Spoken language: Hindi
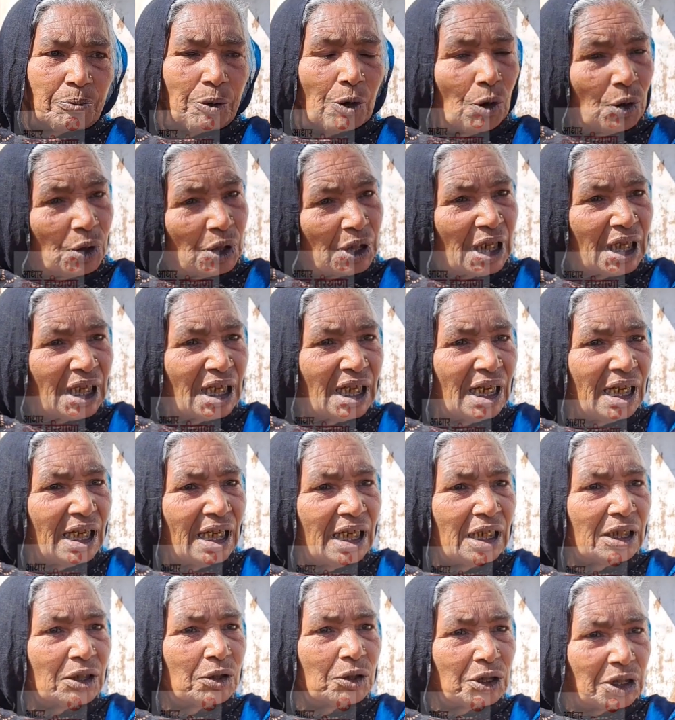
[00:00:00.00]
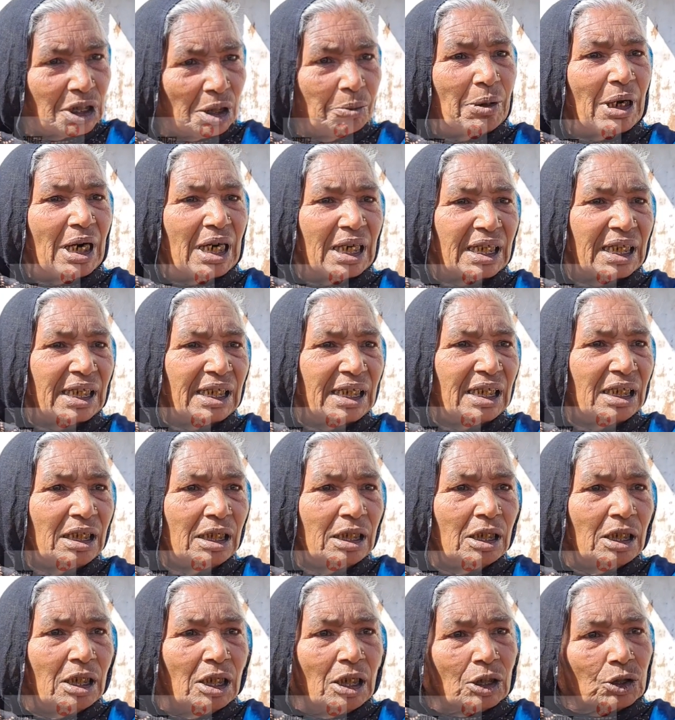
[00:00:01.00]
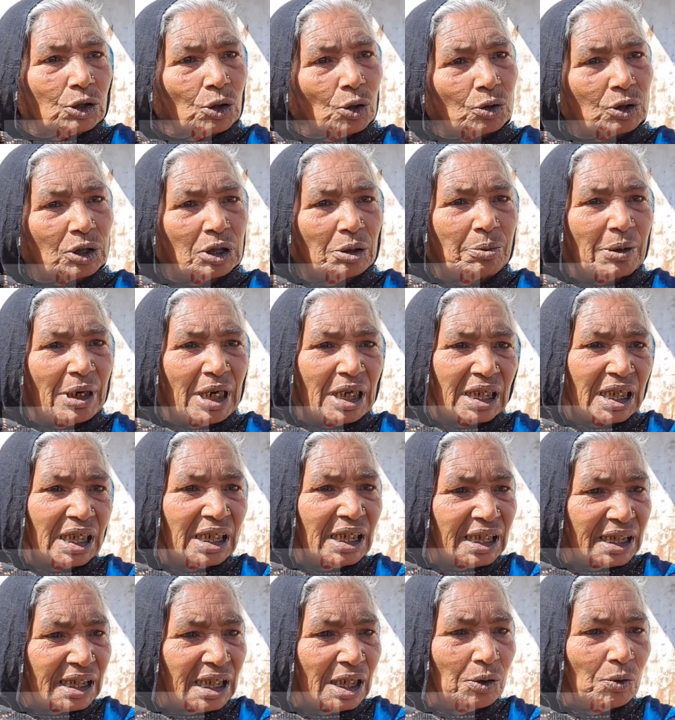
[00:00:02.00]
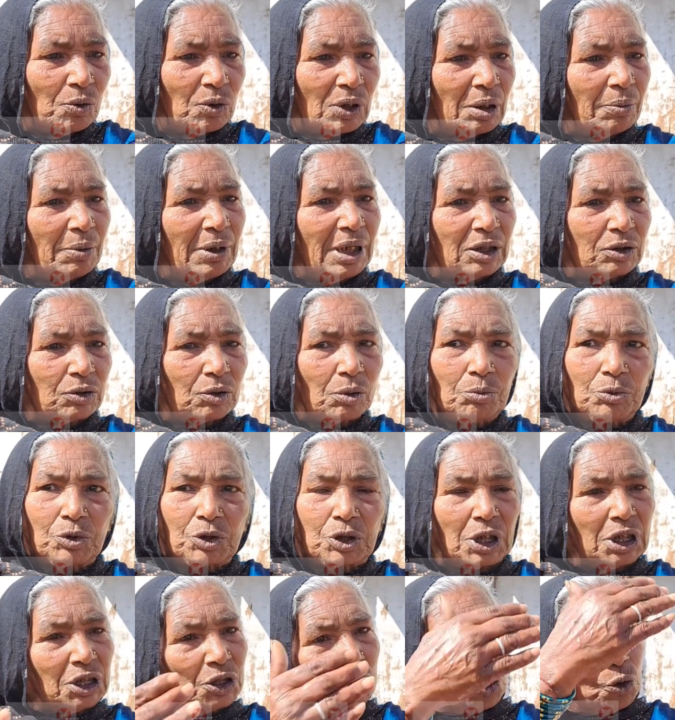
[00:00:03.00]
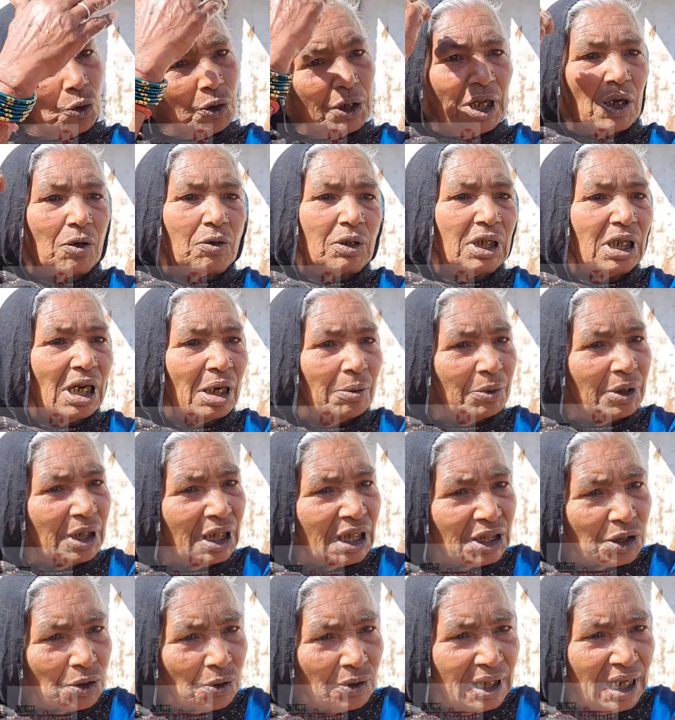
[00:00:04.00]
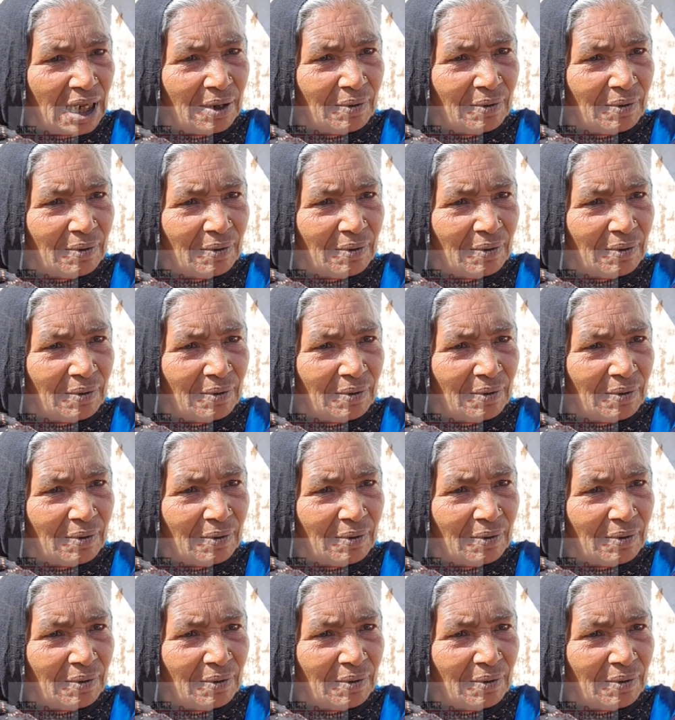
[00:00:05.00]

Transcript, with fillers: फोन करा हाँ तो इसकी बाणकन ने तो उसकी बाण का लड़का नूका बोला तुम उसने छोड़ दिया हम कड़े छोड़